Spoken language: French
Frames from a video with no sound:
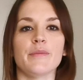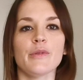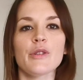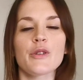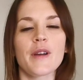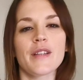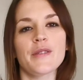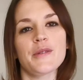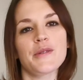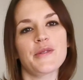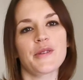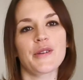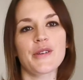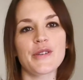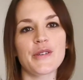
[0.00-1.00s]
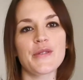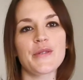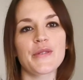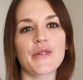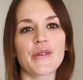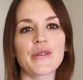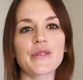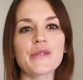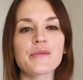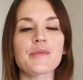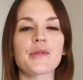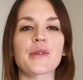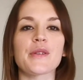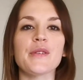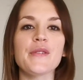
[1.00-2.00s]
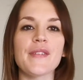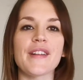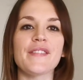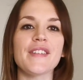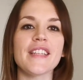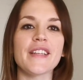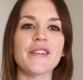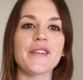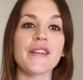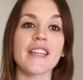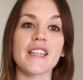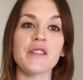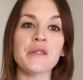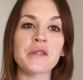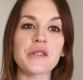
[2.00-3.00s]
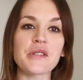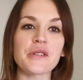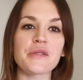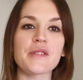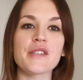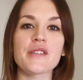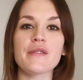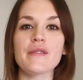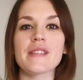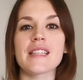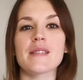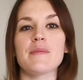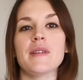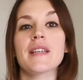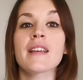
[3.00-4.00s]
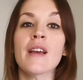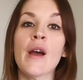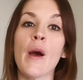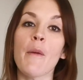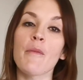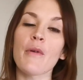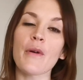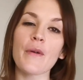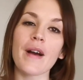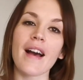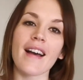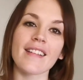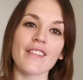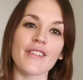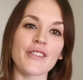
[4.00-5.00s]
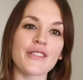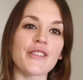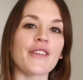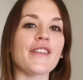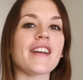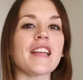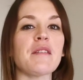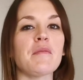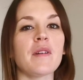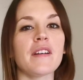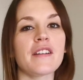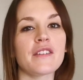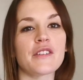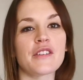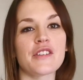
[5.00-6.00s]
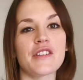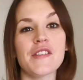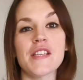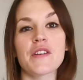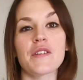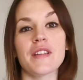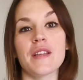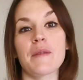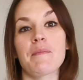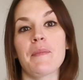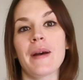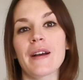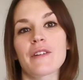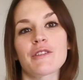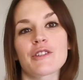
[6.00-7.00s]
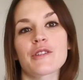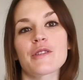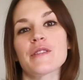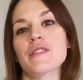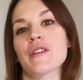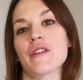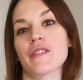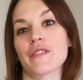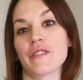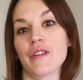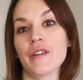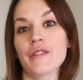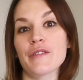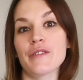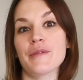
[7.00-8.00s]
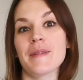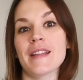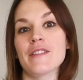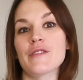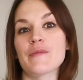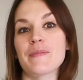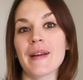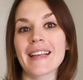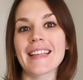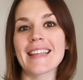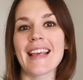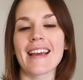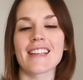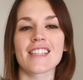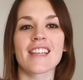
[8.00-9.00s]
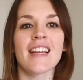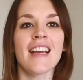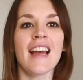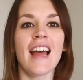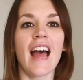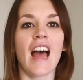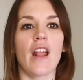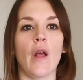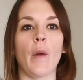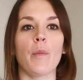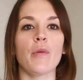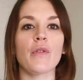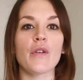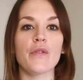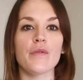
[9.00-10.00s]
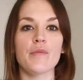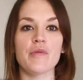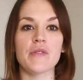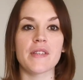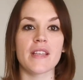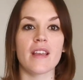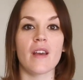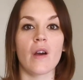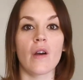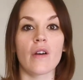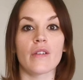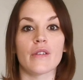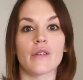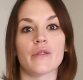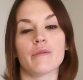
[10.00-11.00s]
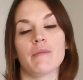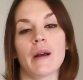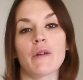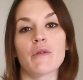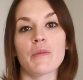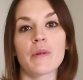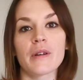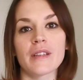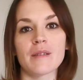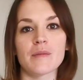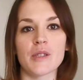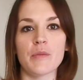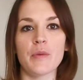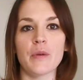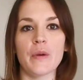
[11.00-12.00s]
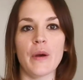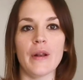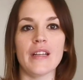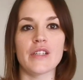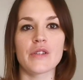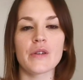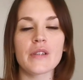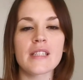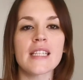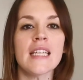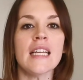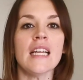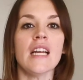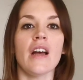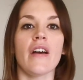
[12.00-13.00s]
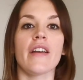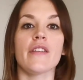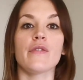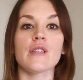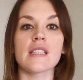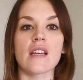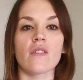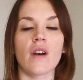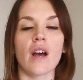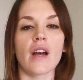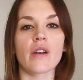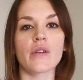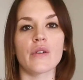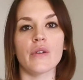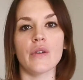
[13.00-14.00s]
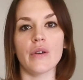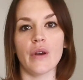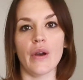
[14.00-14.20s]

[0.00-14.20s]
Bonjour à tous, donc aujourd'hui on se retrouve pour une nouvelle vidéo et donc aujourd'hui je vous explique pourquoi à 30 ans, eh ben euh, je n'y connais pas grand chose dans le domaine du maquillage. Alors pour que vous puissiez euh, bah, comprendre un petit peu euh, les choses, il faut savoir que